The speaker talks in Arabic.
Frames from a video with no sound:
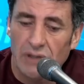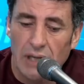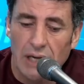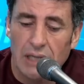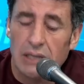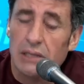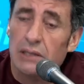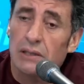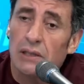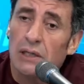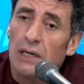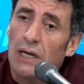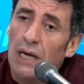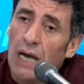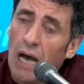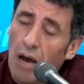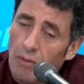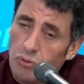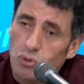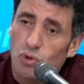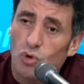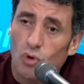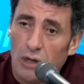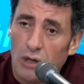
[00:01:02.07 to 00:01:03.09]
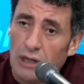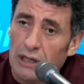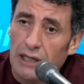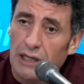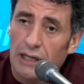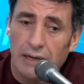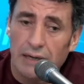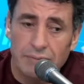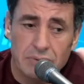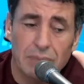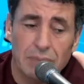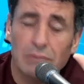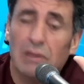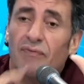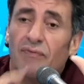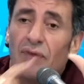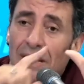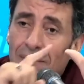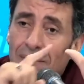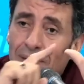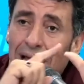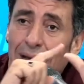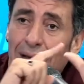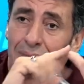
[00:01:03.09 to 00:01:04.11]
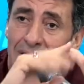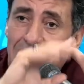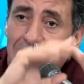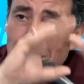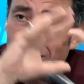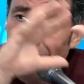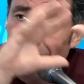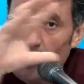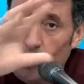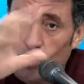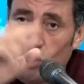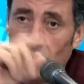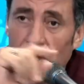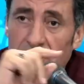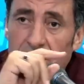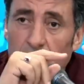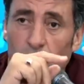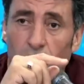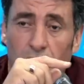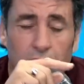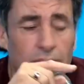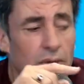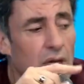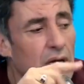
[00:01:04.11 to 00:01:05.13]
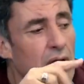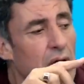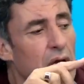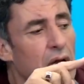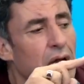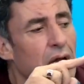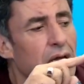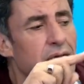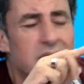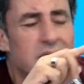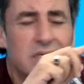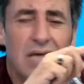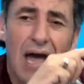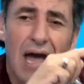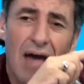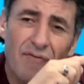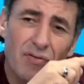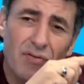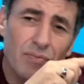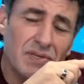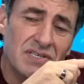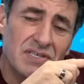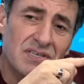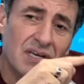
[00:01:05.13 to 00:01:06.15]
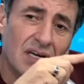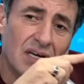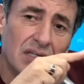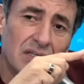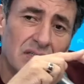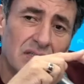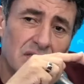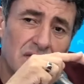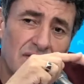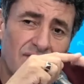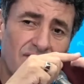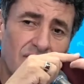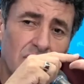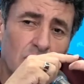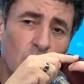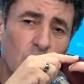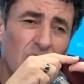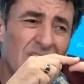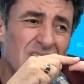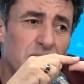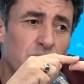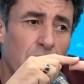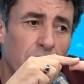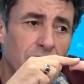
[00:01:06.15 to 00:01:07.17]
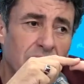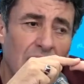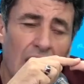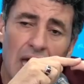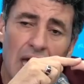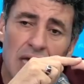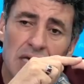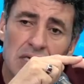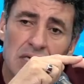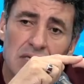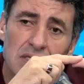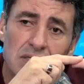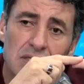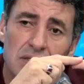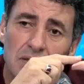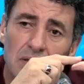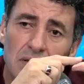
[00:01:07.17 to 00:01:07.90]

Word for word: اكثر ها باش نقول لك انا باش نبدا فاهم العمليه من كل الجوانب ساعه في بنزرت في مناسبه بتاع عيد